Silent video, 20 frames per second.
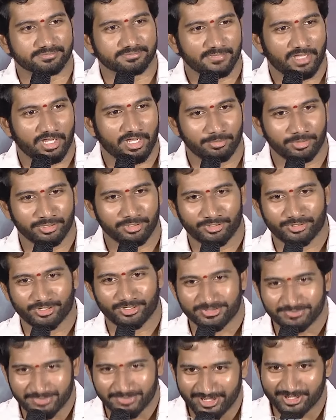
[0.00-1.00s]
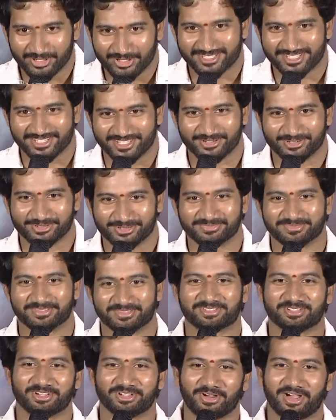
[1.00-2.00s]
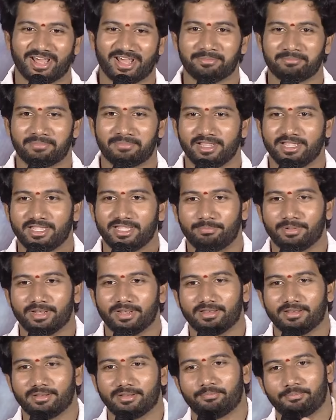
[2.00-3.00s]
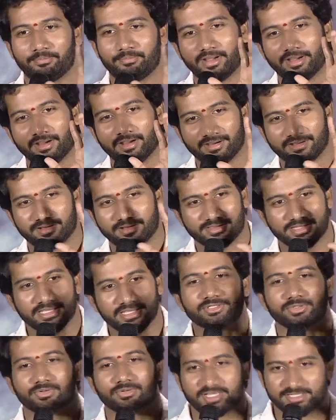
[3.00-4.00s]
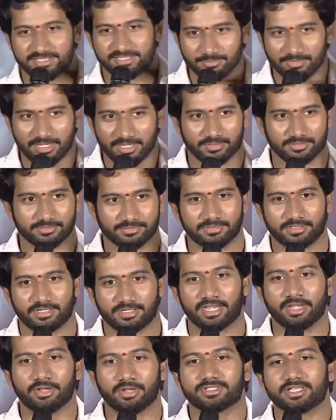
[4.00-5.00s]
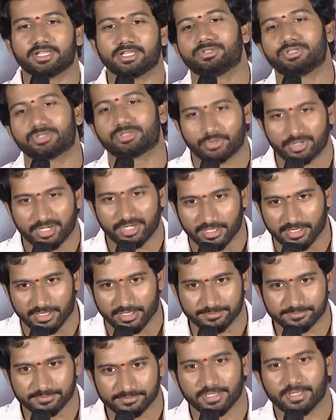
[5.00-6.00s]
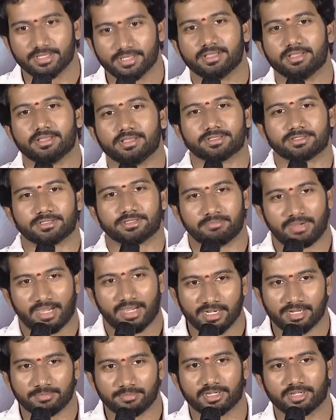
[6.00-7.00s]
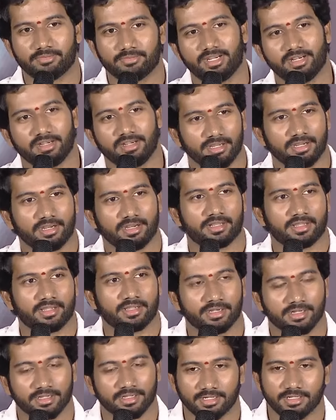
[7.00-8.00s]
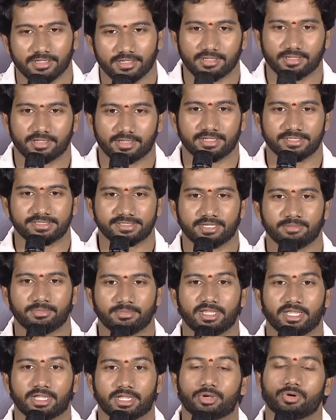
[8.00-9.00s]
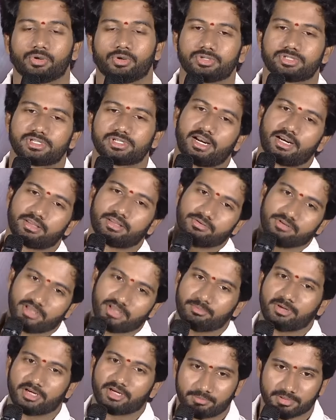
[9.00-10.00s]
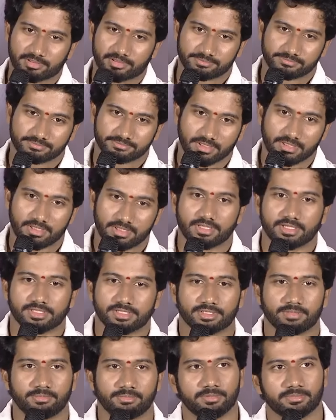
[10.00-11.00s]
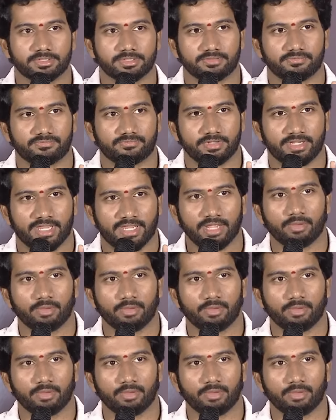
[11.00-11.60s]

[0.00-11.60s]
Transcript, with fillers: హనుమంతుడి కోసం మళ్ళీ వస్తారు సో అలా మల్టిపుల్ థింగ్స్ ఉన్నాయి సినిమాలో రెండోసారి వచ్చి చూడడానికి సో మా నమ్మకం ఏంటి అంటే కనుక ఈ సినిమా ఎక్కువ రోజులు ఆడుతుందని మా నమ్మకం సో మేము డే